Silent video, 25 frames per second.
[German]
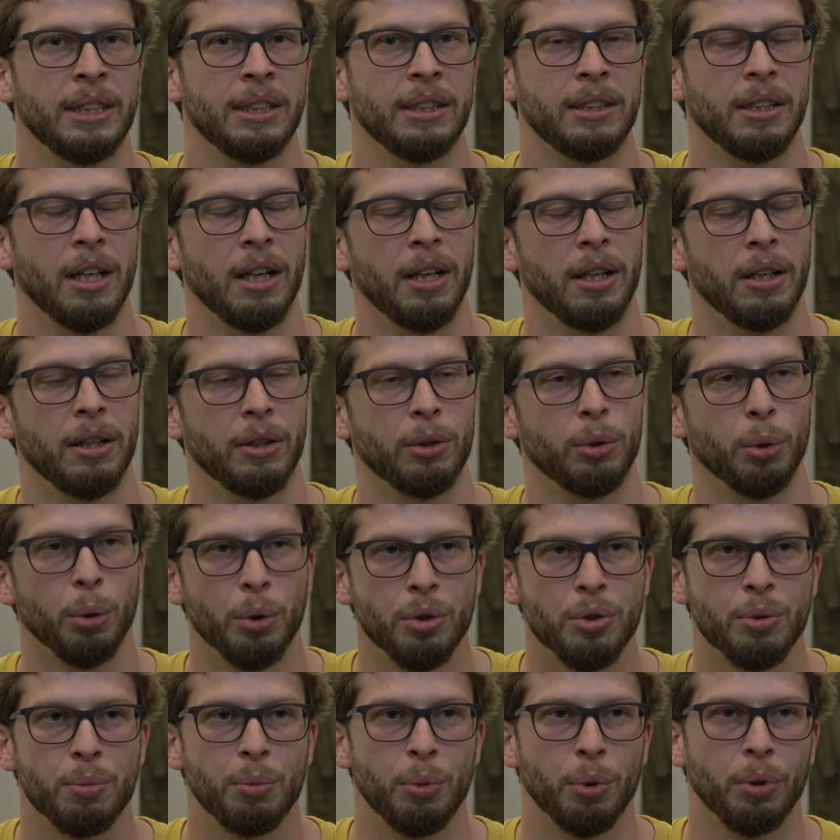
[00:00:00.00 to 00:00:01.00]
da
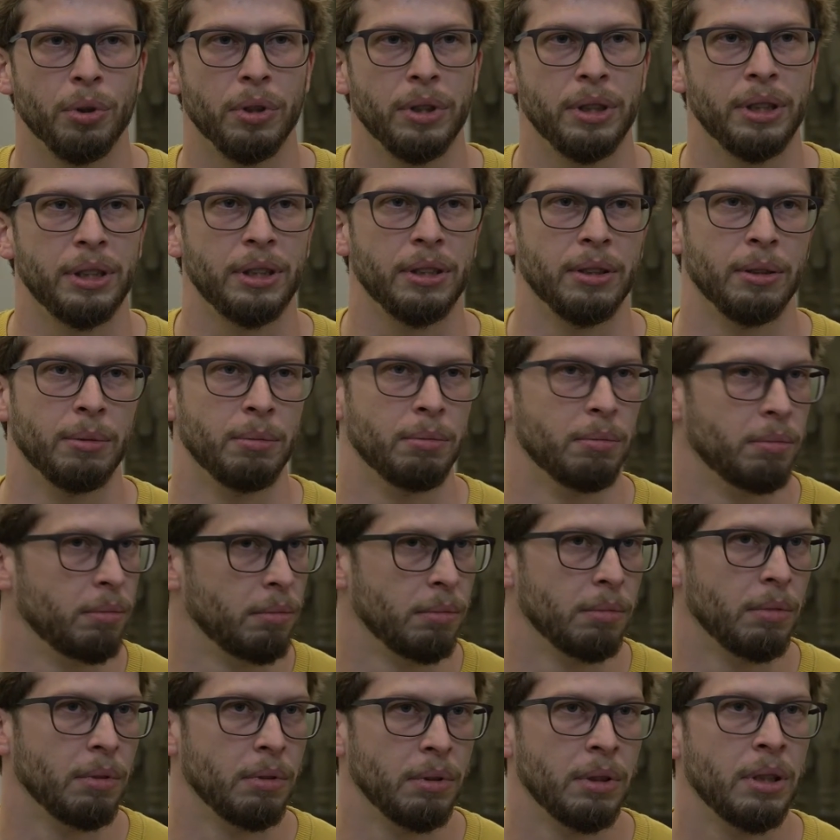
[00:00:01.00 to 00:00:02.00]
größtmöglich
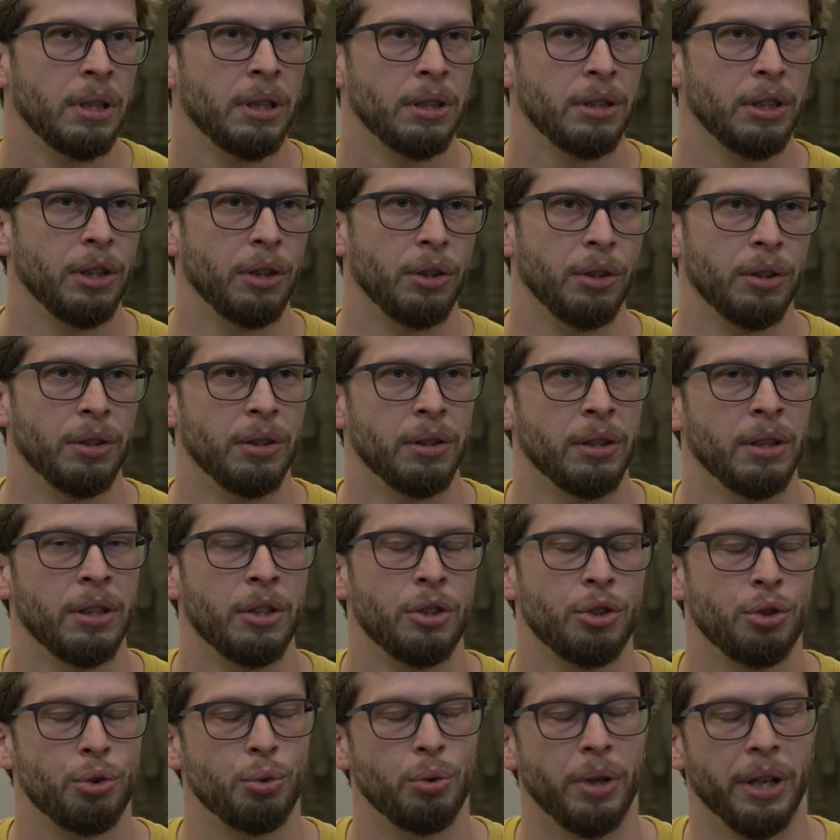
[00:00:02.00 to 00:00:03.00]
den
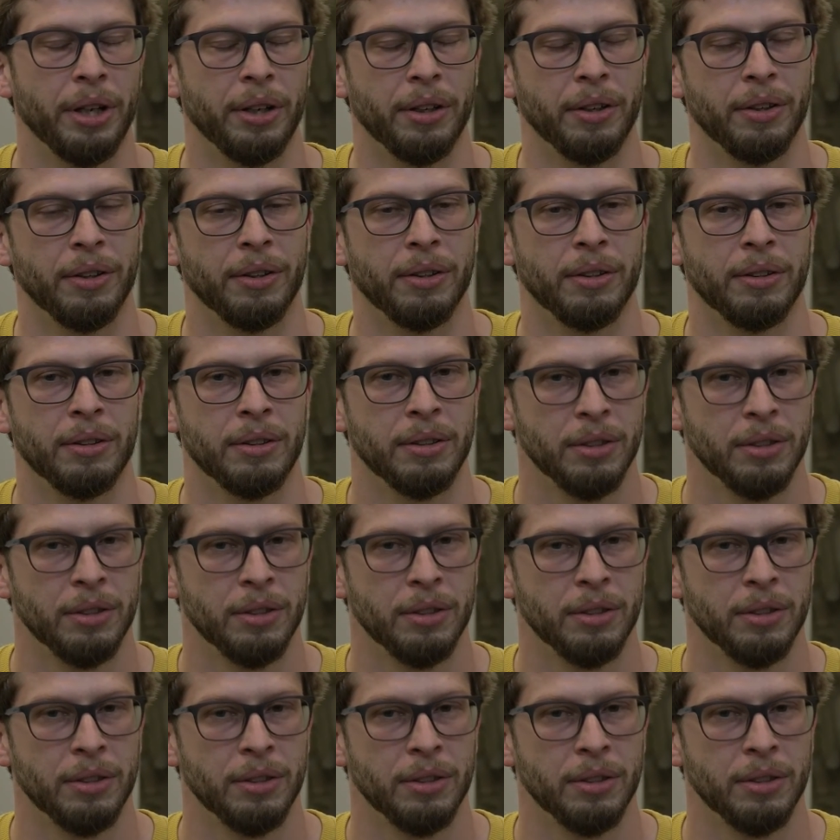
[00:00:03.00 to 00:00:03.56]
Studenten